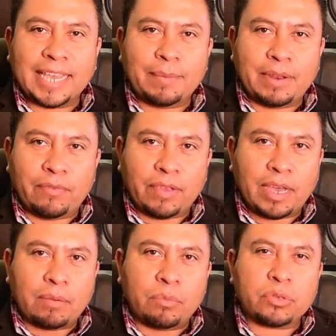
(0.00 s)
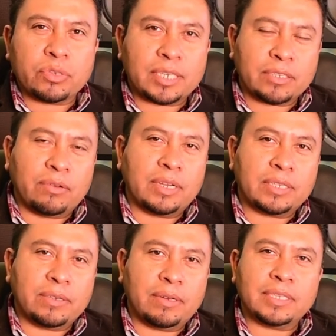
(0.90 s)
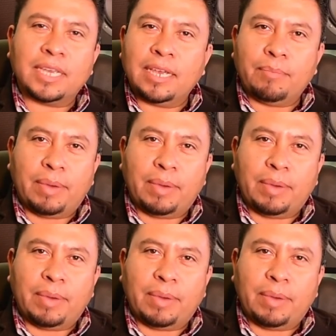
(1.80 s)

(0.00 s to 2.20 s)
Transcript: hay que verificar mucho esas conexiones